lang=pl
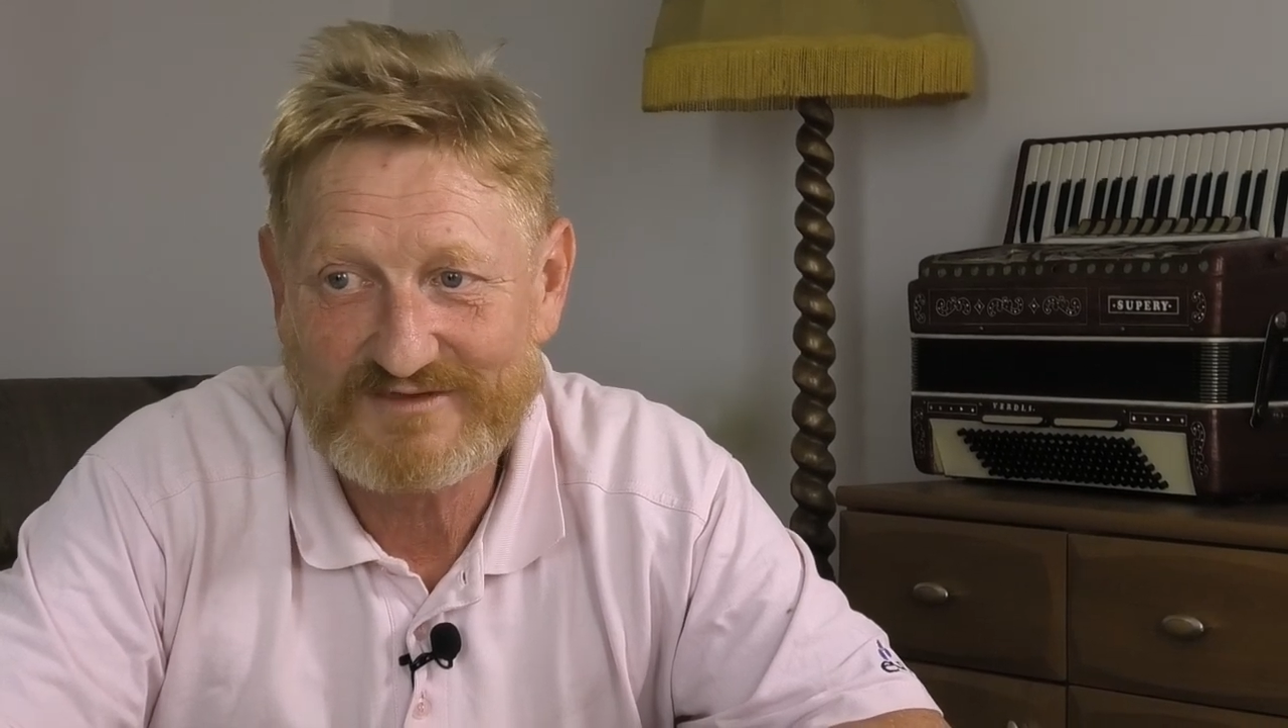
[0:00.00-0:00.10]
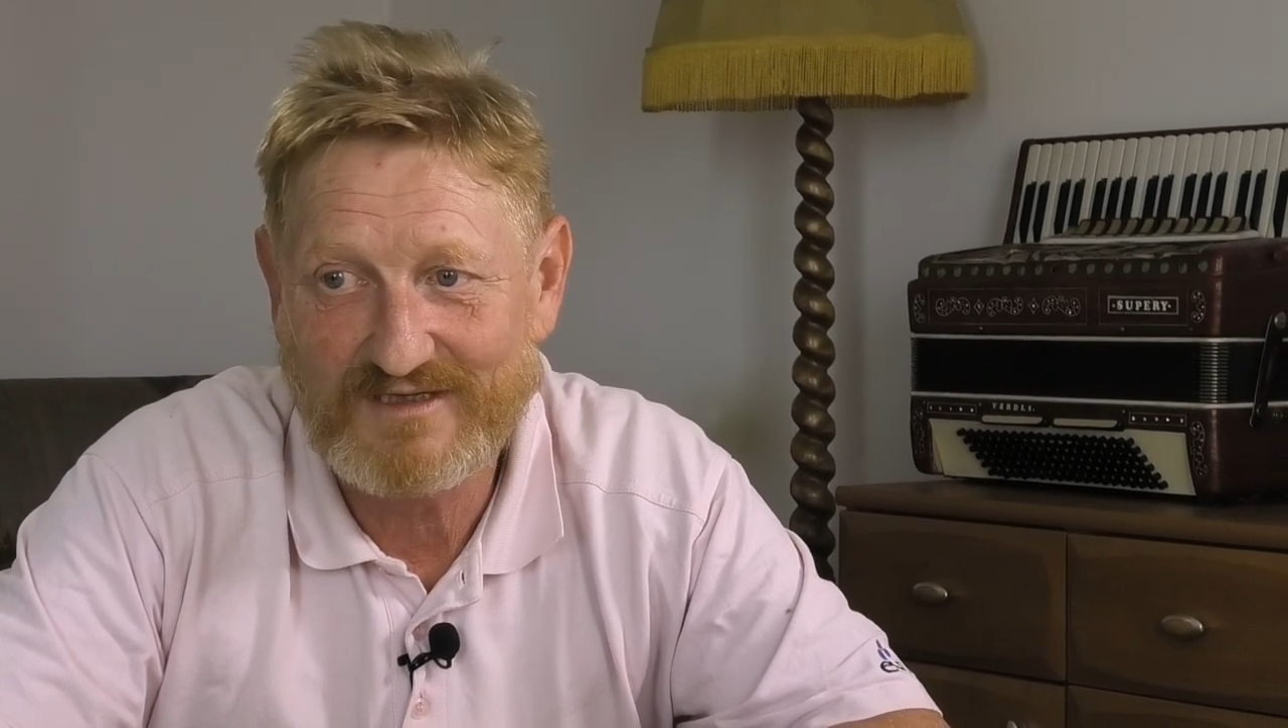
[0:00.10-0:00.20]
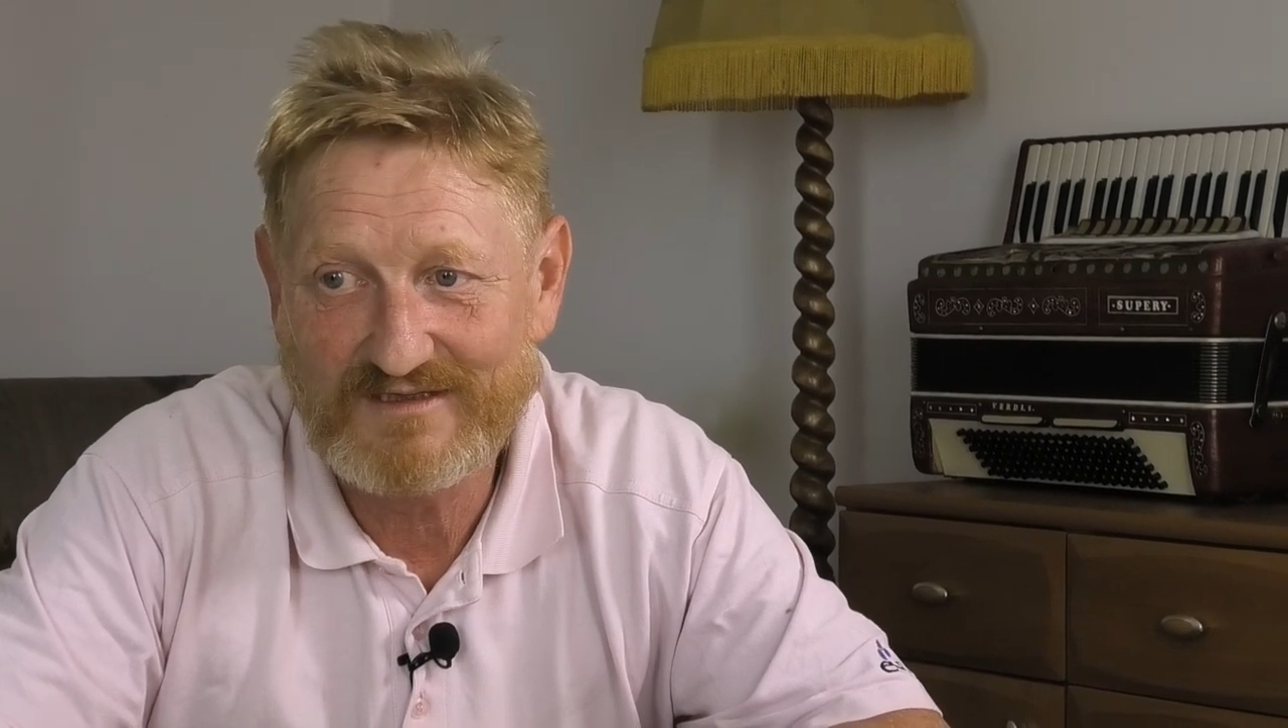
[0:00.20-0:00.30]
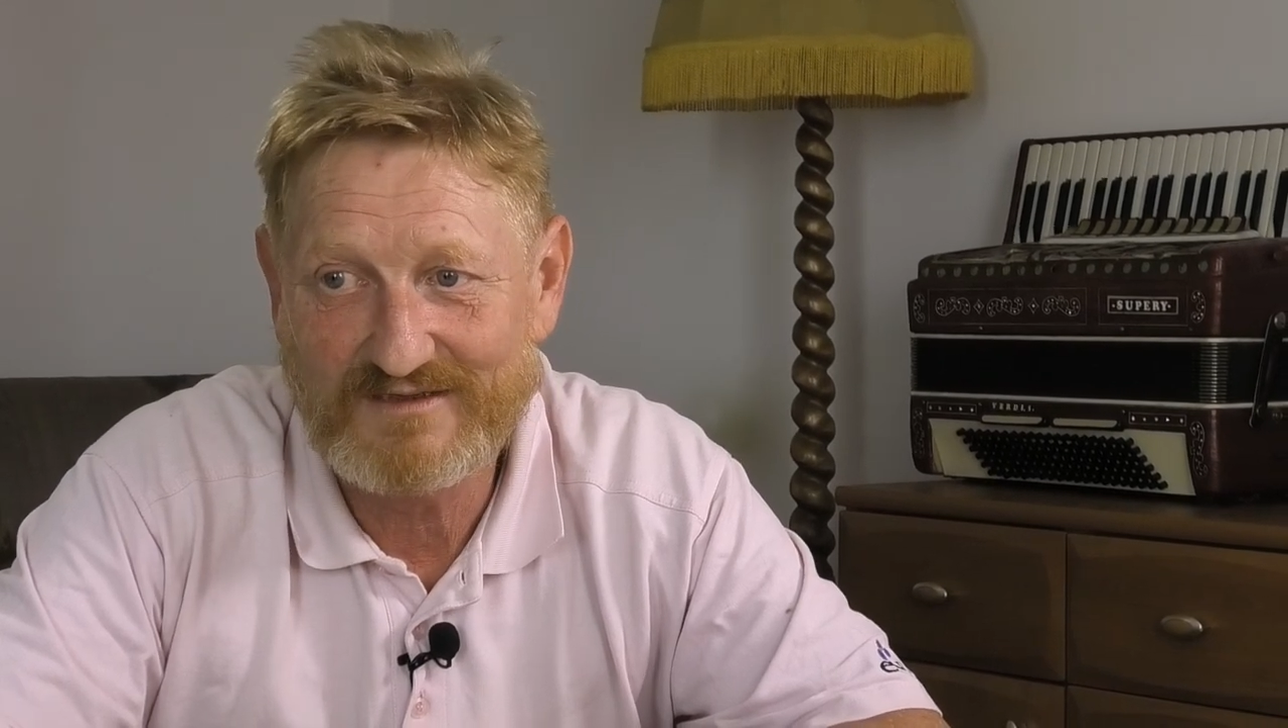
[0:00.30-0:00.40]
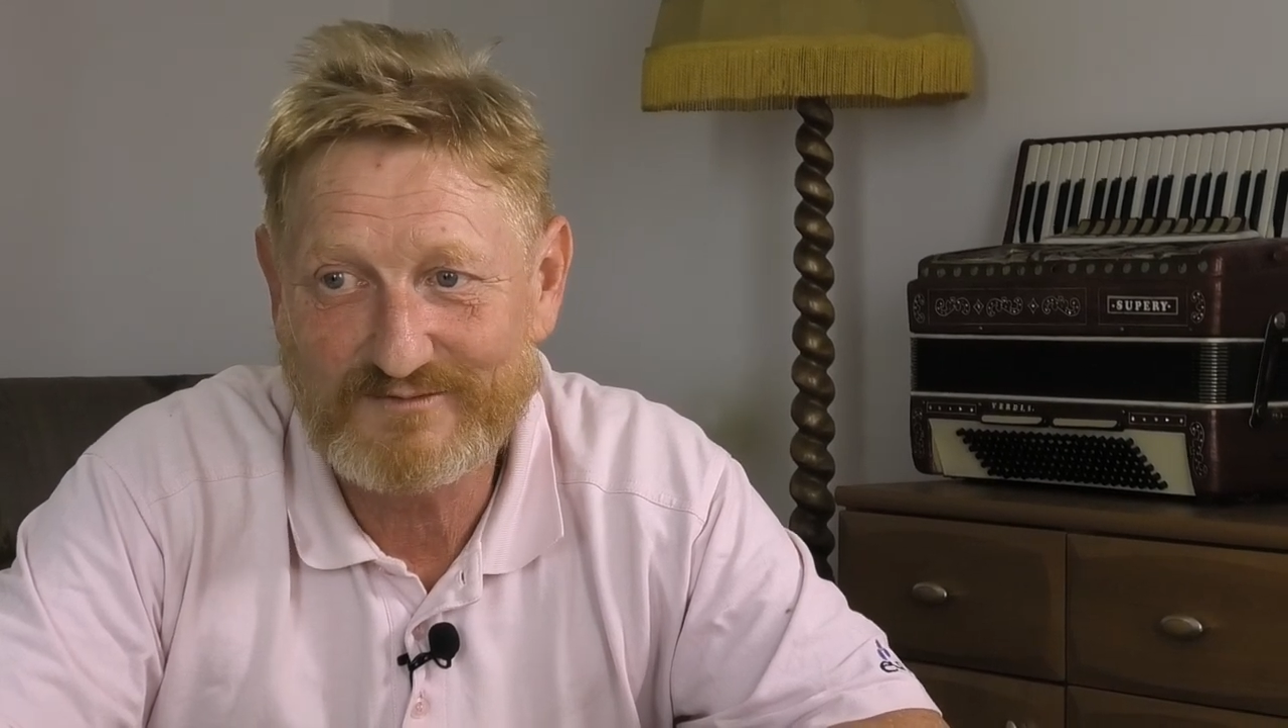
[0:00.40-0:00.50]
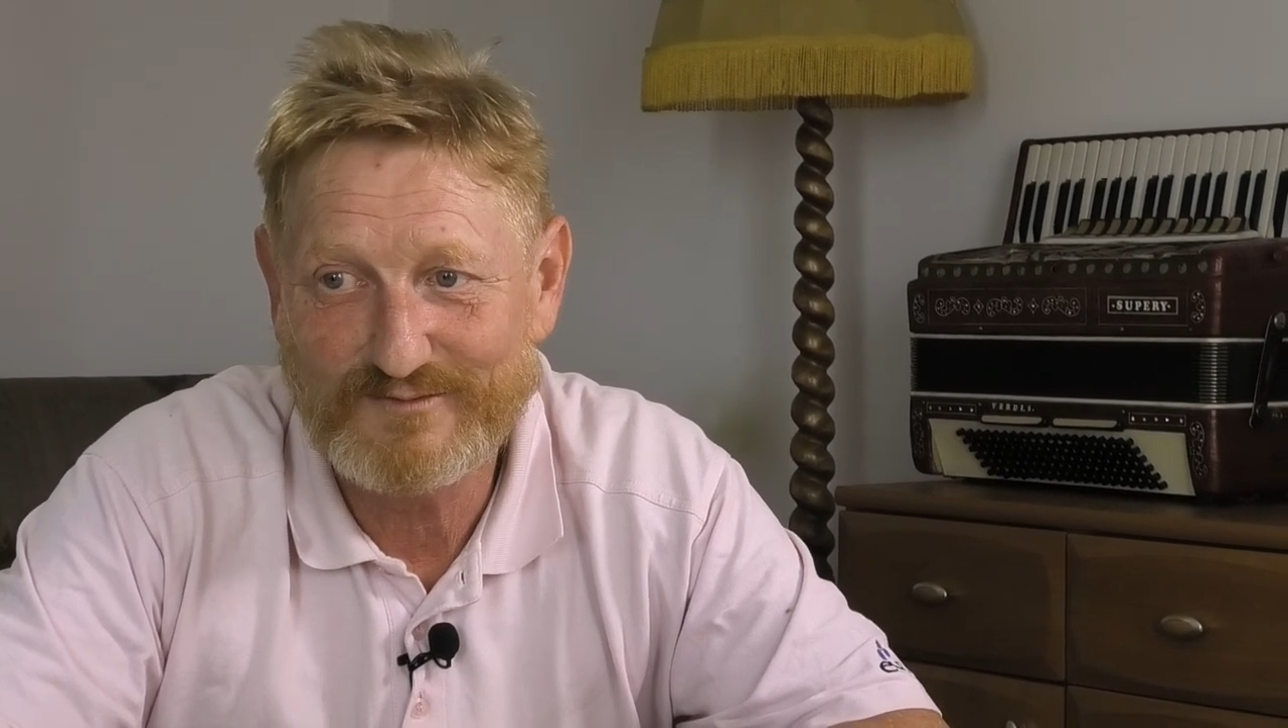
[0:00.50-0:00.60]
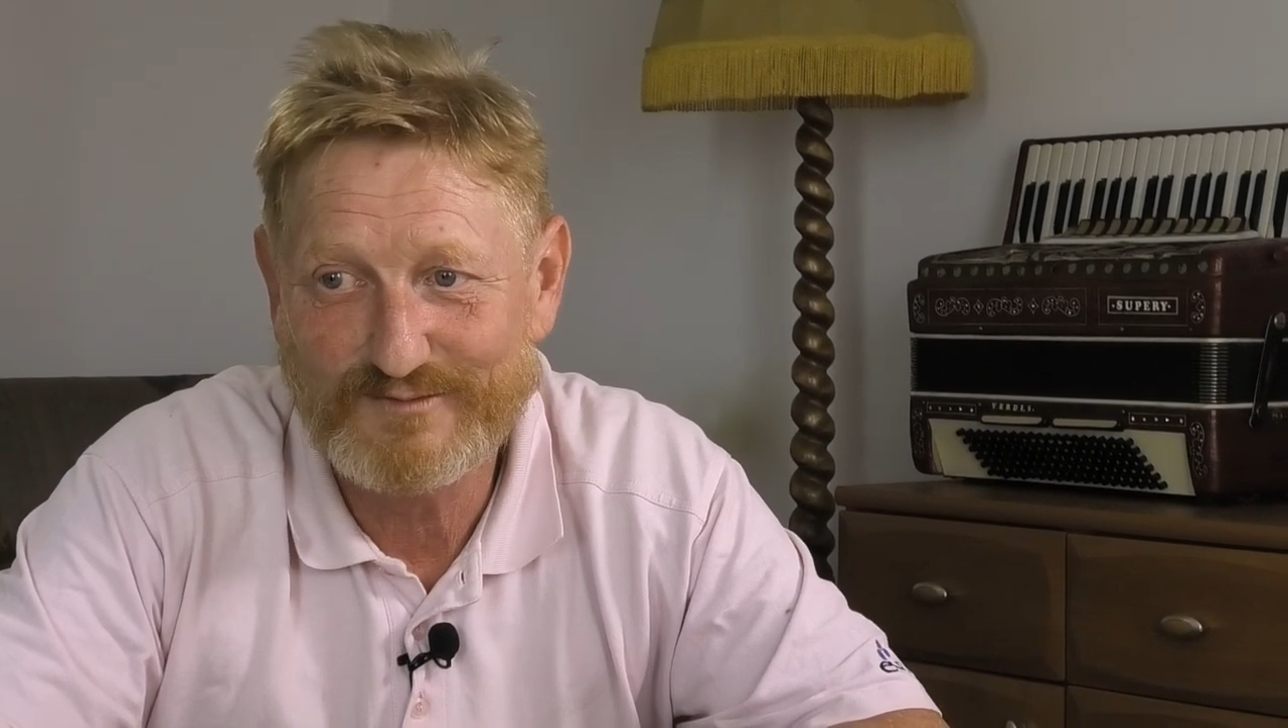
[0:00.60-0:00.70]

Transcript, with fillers: stroną,